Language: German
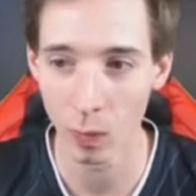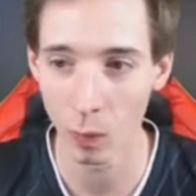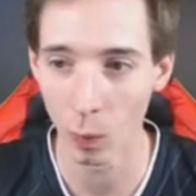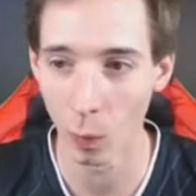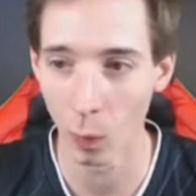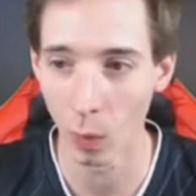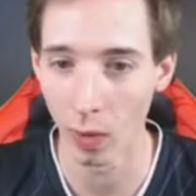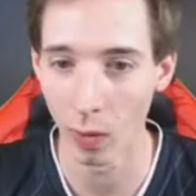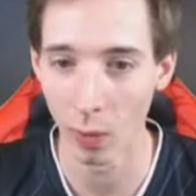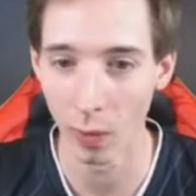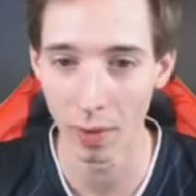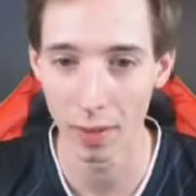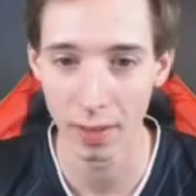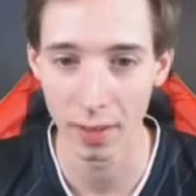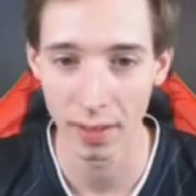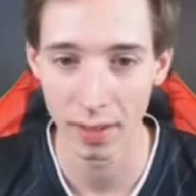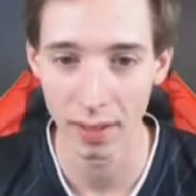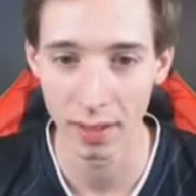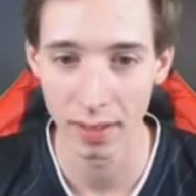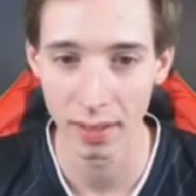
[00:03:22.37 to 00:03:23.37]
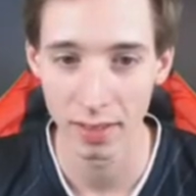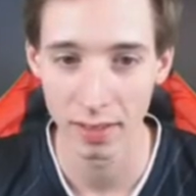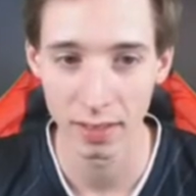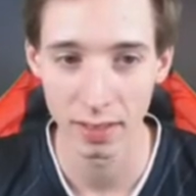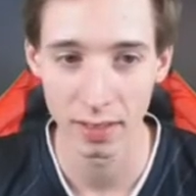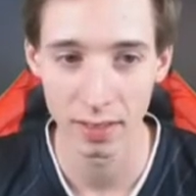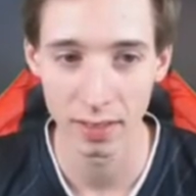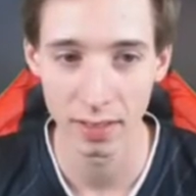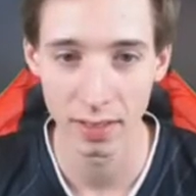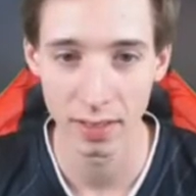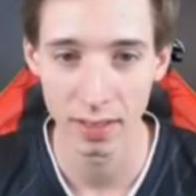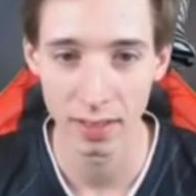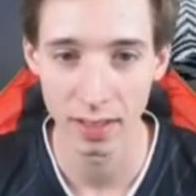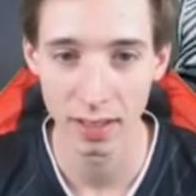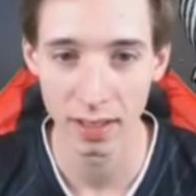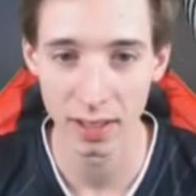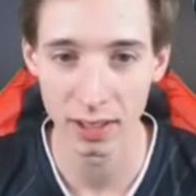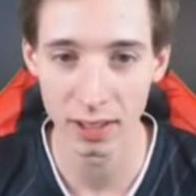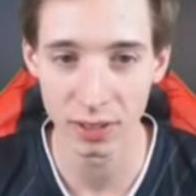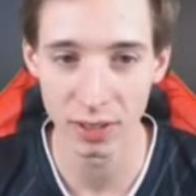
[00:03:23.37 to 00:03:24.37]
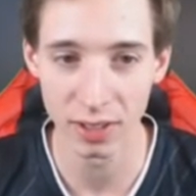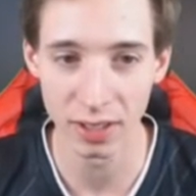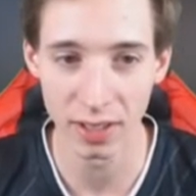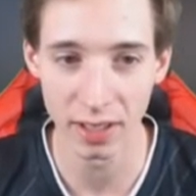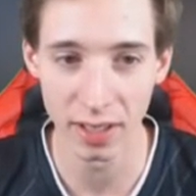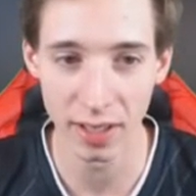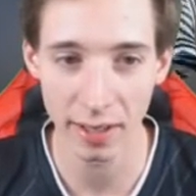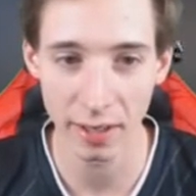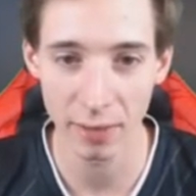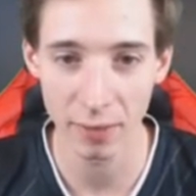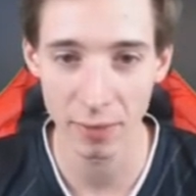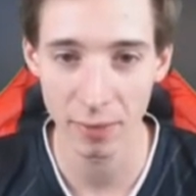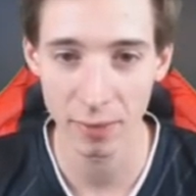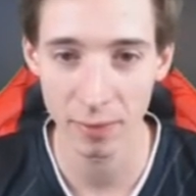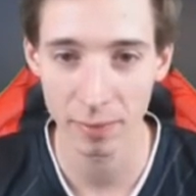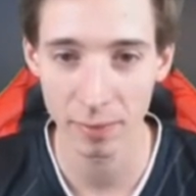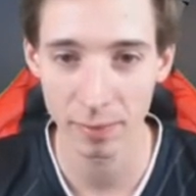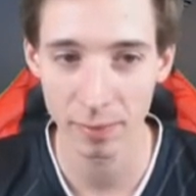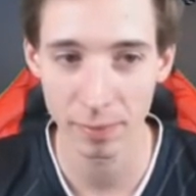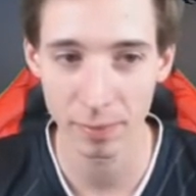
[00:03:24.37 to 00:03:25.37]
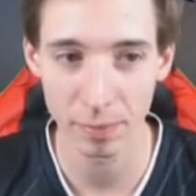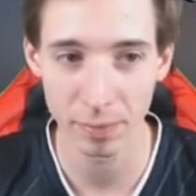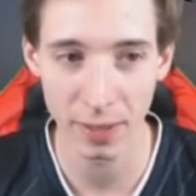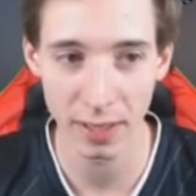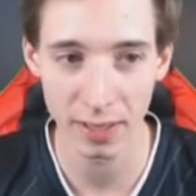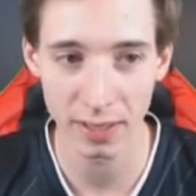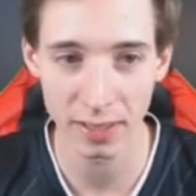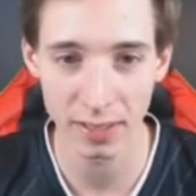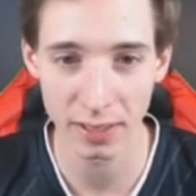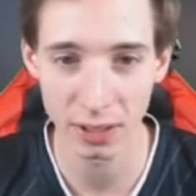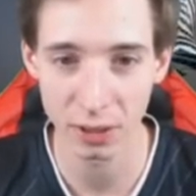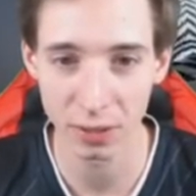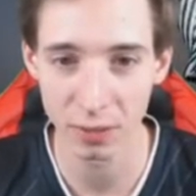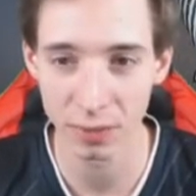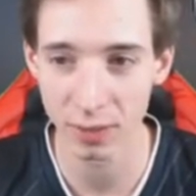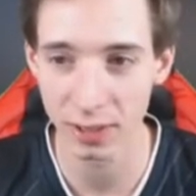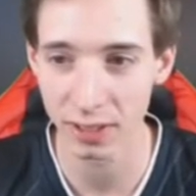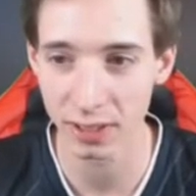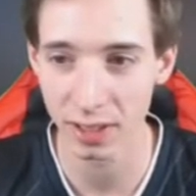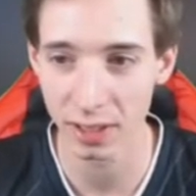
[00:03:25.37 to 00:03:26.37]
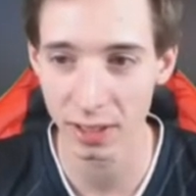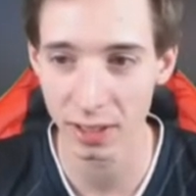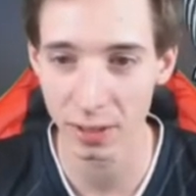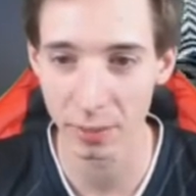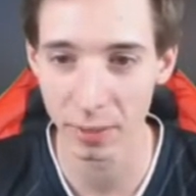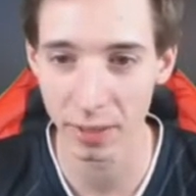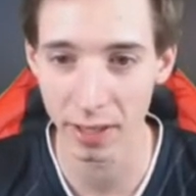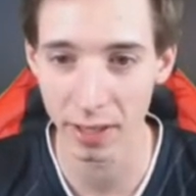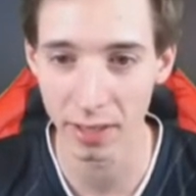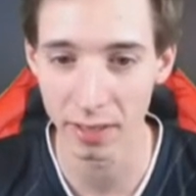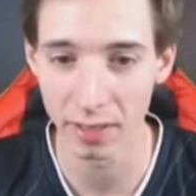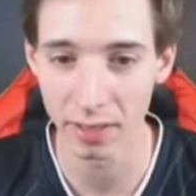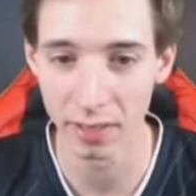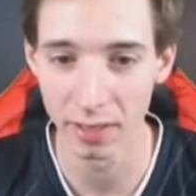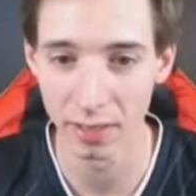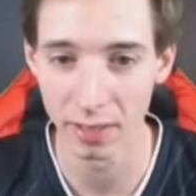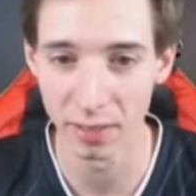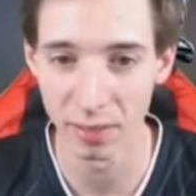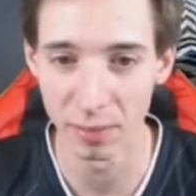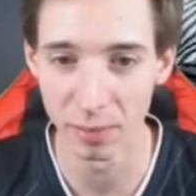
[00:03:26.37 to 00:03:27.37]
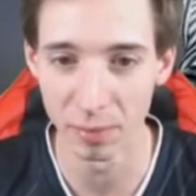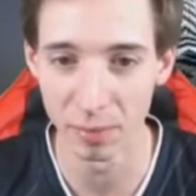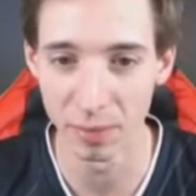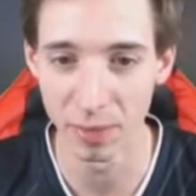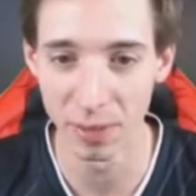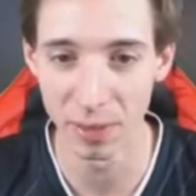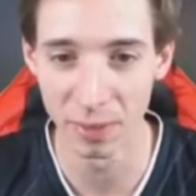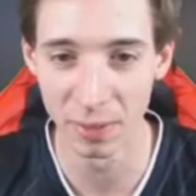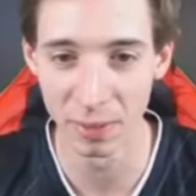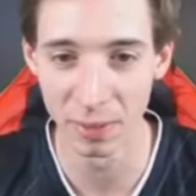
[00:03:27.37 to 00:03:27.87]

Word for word: Wow. Also die Nähe passt da schon fast gar nicht mehr rein in, in,